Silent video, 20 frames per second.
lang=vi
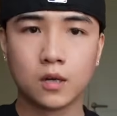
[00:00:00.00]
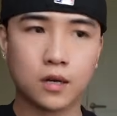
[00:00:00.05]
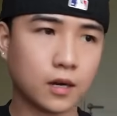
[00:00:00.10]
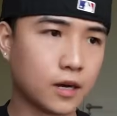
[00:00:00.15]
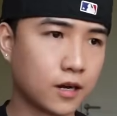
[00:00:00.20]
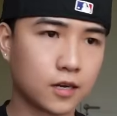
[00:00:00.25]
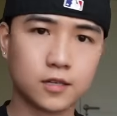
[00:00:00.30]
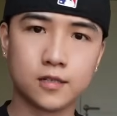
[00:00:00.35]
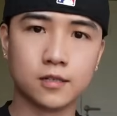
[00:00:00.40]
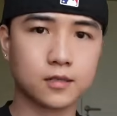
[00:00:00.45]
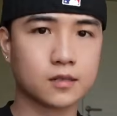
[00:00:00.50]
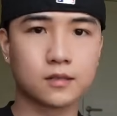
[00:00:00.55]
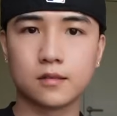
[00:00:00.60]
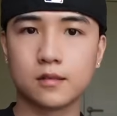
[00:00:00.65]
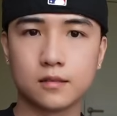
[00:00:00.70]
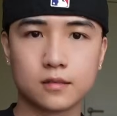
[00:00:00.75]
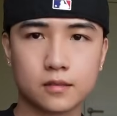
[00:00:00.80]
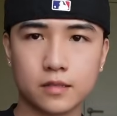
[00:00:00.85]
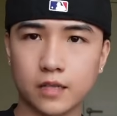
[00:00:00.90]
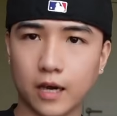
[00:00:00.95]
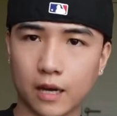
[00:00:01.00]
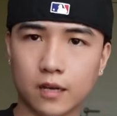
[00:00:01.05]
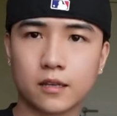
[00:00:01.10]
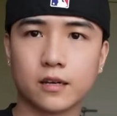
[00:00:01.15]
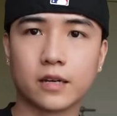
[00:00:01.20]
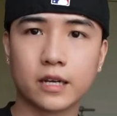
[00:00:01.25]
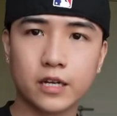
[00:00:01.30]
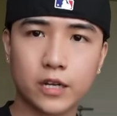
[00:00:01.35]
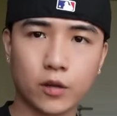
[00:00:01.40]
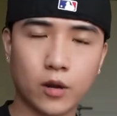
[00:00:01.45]
à, được nhận
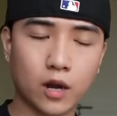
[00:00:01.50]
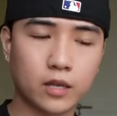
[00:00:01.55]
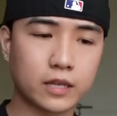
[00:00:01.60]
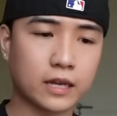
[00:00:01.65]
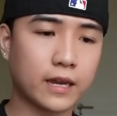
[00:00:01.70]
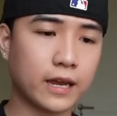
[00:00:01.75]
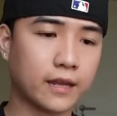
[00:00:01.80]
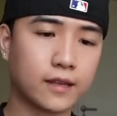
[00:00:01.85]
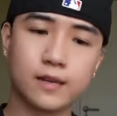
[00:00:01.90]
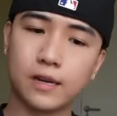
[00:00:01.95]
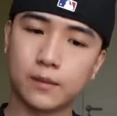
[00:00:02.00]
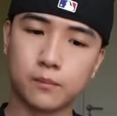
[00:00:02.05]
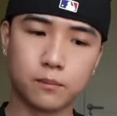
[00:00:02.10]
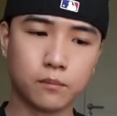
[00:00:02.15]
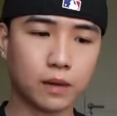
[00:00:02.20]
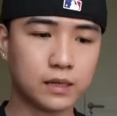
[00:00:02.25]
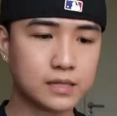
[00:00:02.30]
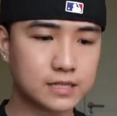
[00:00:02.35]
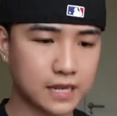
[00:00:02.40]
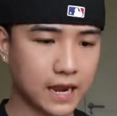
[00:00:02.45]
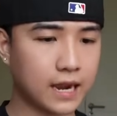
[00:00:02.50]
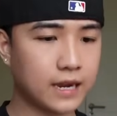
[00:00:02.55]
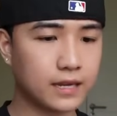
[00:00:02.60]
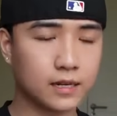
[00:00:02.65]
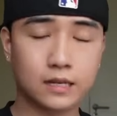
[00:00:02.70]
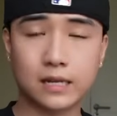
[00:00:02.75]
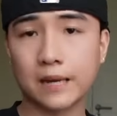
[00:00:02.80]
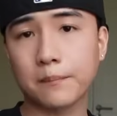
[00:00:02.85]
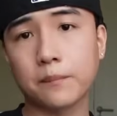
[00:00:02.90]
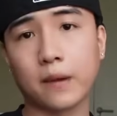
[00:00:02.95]
những cái điều đó chẳng hạn như là mình sai
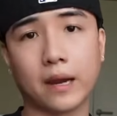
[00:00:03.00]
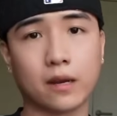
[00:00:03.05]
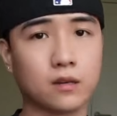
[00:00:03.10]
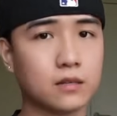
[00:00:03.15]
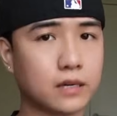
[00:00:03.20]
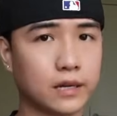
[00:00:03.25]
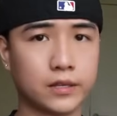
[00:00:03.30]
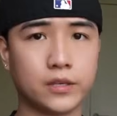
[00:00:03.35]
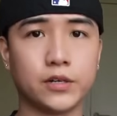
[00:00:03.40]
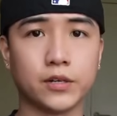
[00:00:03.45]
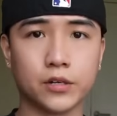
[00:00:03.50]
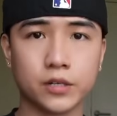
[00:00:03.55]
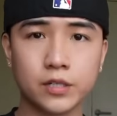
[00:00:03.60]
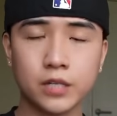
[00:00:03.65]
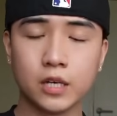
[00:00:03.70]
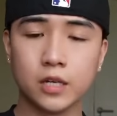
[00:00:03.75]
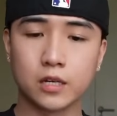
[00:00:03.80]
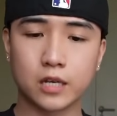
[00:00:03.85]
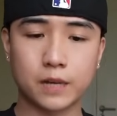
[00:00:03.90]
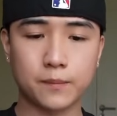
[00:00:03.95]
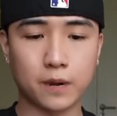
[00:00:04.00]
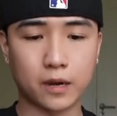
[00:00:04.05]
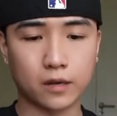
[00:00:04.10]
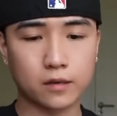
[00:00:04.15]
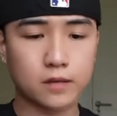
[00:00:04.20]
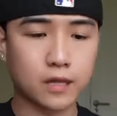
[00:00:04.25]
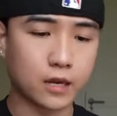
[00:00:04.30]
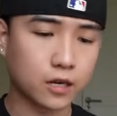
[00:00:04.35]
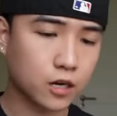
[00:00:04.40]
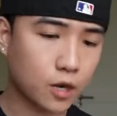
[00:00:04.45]
các bạn có thể chửi các bạn
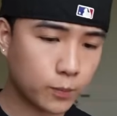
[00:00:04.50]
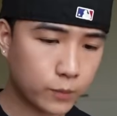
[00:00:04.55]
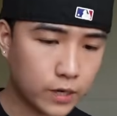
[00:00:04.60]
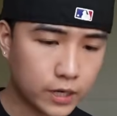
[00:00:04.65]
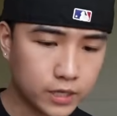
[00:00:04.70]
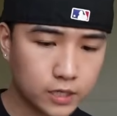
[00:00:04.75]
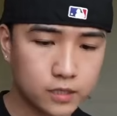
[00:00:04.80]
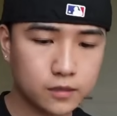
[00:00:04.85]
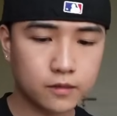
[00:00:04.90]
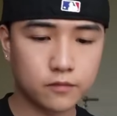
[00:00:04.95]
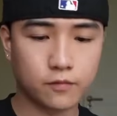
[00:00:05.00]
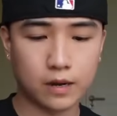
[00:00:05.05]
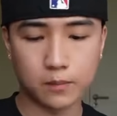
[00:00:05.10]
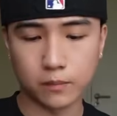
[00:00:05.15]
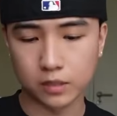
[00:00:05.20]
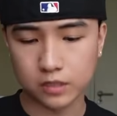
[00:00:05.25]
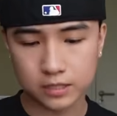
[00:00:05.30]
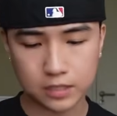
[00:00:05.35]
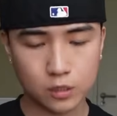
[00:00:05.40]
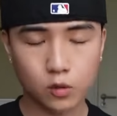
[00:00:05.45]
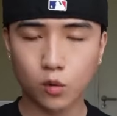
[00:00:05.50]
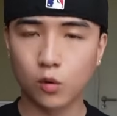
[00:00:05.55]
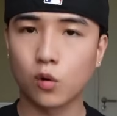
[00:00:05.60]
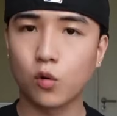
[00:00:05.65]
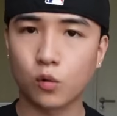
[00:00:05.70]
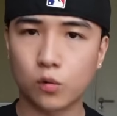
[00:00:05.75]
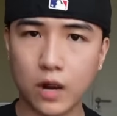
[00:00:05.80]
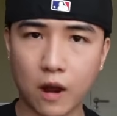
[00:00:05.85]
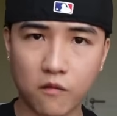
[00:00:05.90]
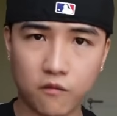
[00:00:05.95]
có thể góp ý và mình sẽ luôn
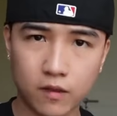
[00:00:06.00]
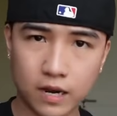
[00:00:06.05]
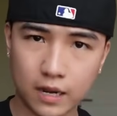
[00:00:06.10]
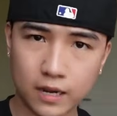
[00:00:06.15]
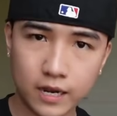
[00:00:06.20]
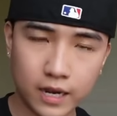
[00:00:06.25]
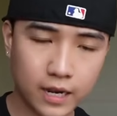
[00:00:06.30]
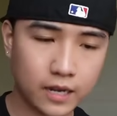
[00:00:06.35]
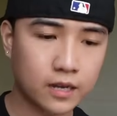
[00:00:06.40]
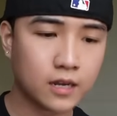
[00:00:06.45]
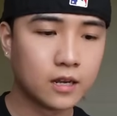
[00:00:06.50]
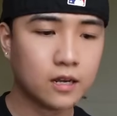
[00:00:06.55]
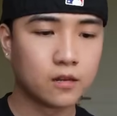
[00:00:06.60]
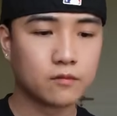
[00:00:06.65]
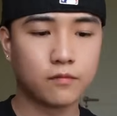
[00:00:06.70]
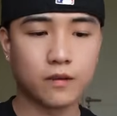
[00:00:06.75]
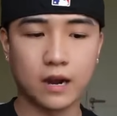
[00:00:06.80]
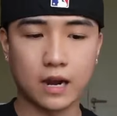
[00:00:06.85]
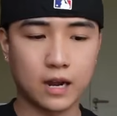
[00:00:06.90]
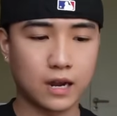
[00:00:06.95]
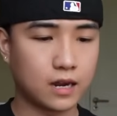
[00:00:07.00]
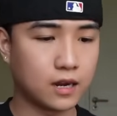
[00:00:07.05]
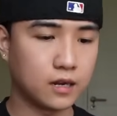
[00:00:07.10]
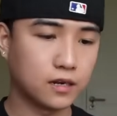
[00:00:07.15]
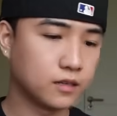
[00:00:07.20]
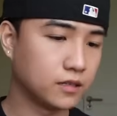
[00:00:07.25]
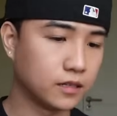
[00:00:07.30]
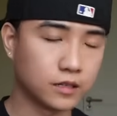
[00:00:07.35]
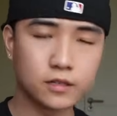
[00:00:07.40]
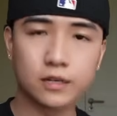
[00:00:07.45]
luôn đọc và lắng nghe
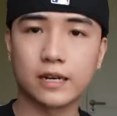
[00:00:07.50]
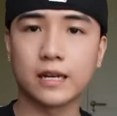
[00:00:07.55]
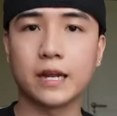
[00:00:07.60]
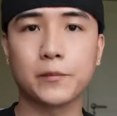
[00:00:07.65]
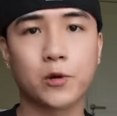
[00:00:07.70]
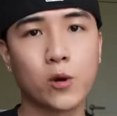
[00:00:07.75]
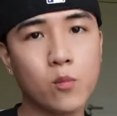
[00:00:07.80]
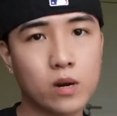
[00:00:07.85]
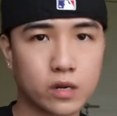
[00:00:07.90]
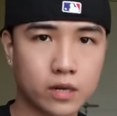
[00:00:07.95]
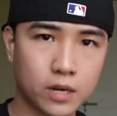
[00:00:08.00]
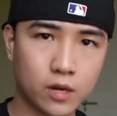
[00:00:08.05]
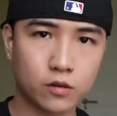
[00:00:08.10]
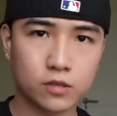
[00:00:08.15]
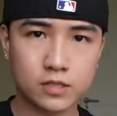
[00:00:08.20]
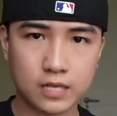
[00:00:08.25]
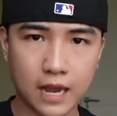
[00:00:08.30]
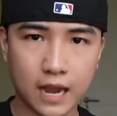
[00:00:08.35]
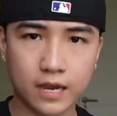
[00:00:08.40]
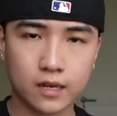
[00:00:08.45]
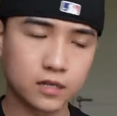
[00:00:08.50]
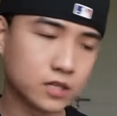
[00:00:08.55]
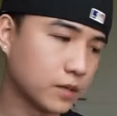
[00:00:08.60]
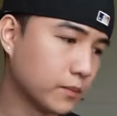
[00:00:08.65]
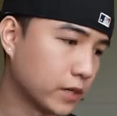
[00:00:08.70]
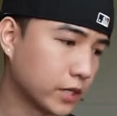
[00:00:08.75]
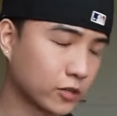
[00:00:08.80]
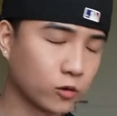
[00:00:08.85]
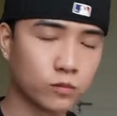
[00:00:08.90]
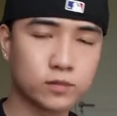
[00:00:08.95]
và những người anh em của mình nếu có sai thì
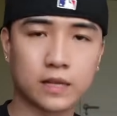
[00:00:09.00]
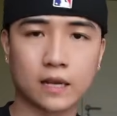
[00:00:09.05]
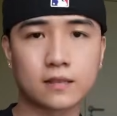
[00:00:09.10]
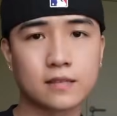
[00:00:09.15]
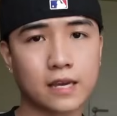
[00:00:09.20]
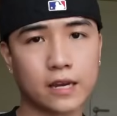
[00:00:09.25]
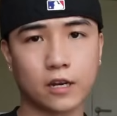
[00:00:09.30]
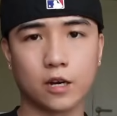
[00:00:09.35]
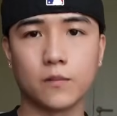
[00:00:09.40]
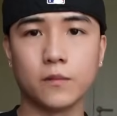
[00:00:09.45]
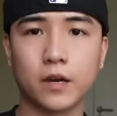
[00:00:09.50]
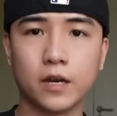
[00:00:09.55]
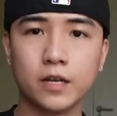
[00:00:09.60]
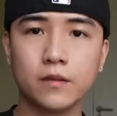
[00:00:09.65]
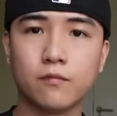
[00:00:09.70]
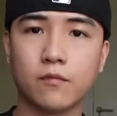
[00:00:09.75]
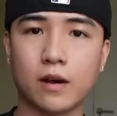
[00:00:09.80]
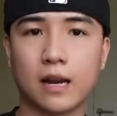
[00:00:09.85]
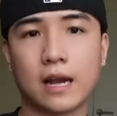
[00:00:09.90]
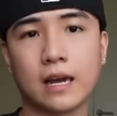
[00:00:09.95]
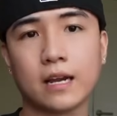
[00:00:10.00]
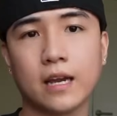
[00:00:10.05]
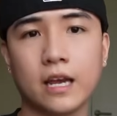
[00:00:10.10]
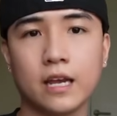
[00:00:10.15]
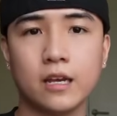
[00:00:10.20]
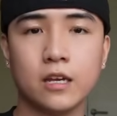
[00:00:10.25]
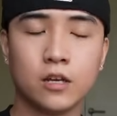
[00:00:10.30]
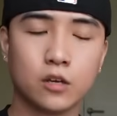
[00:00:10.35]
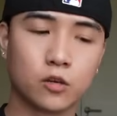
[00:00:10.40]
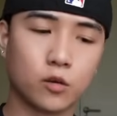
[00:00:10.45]
mình cũng sẵn sàng góp ý và lắng
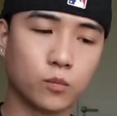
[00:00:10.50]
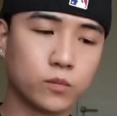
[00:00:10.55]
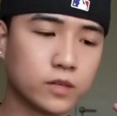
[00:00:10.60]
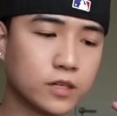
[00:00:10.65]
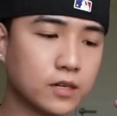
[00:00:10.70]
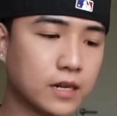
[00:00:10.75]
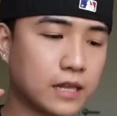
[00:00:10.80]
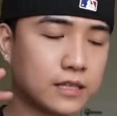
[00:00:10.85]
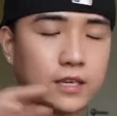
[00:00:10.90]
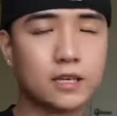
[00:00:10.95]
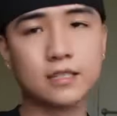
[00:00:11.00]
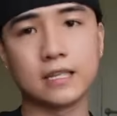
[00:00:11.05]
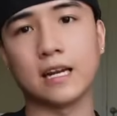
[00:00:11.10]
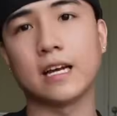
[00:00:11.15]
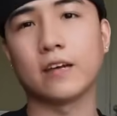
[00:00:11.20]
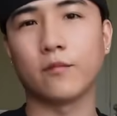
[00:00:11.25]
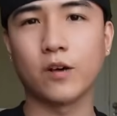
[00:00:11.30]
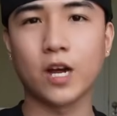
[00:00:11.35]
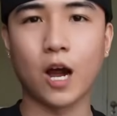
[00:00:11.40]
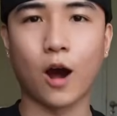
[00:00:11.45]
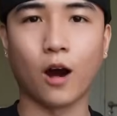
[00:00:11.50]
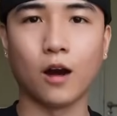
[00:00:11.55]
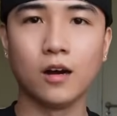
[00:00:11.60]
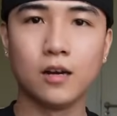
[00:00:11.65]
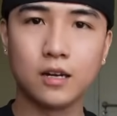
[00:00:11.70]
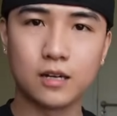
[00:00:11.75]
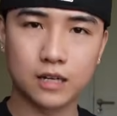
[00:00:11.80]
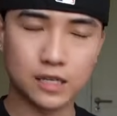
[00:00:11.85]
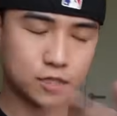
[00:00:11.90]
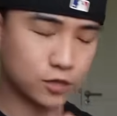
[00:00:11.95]
nghe cũng như là chia sẻ lại với họ
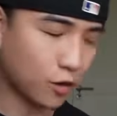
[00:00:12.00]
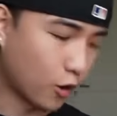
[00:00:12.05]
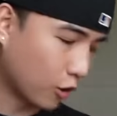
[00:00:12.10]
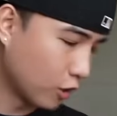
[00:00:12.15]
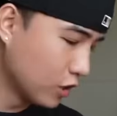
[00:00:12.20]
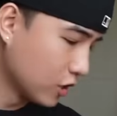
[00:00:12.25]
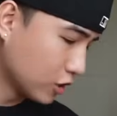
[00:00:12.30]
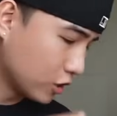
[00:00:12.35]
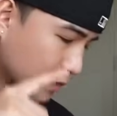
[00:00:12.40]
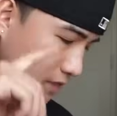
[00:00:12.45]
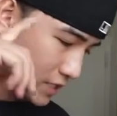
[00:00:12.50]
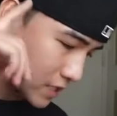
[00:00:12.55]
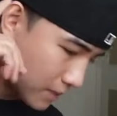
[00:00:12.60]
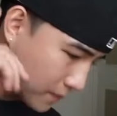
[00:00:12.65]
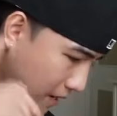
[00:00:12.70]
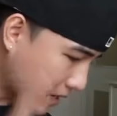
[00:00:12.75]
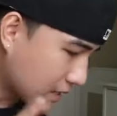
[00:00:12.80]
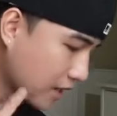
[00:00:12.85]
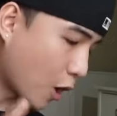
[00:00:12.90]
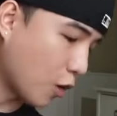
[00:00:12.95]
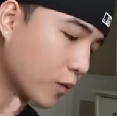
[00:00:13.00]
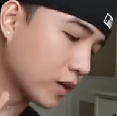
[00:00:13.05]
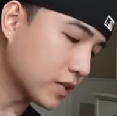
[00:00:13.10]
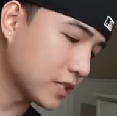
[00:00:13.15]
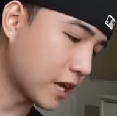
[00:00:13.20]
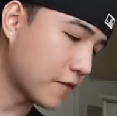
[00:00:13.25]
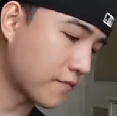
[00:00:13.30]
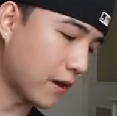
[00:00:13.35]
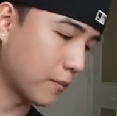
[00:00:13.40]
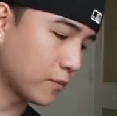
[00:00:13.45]
let's go chúng ta sẽ bắt đầu với cái
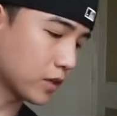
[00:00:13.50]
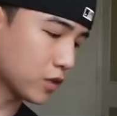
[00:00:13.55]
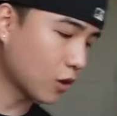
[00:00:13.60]
sản phẩm đó